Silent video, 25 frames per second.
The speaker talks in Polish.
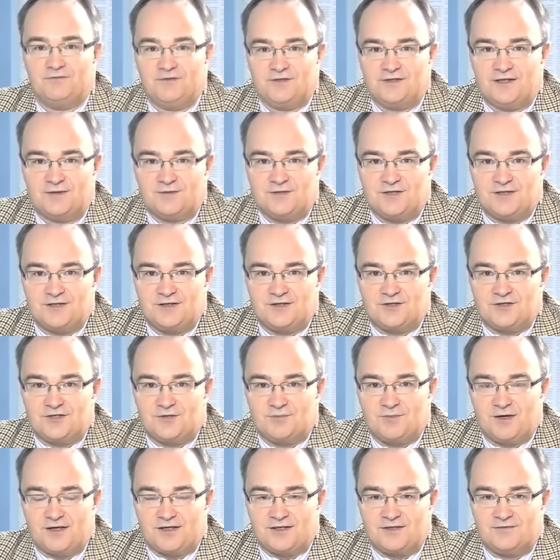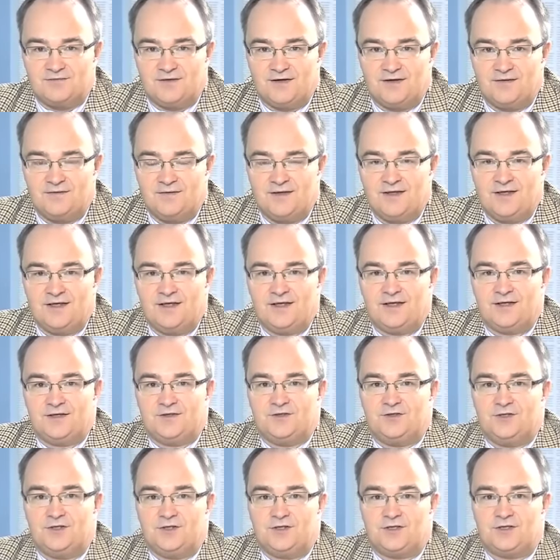Witam serdecznie Państwa.
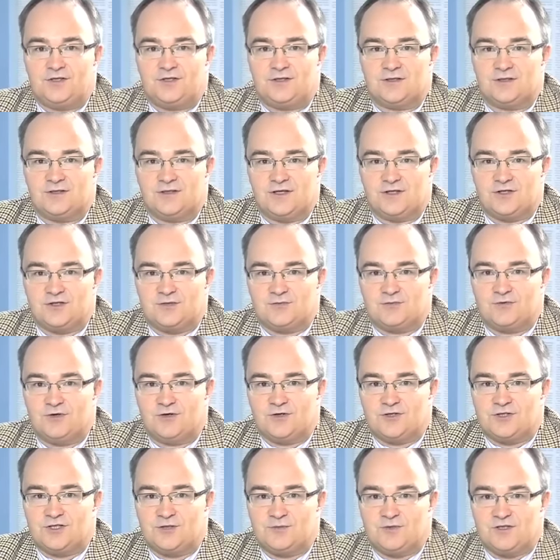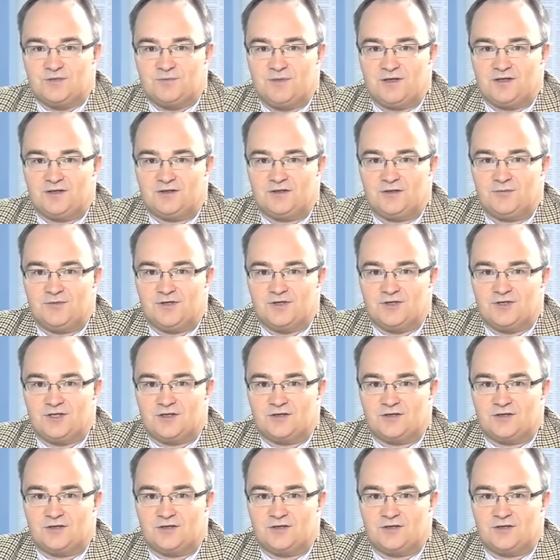Dziś naszym gościem jest pan Tomasz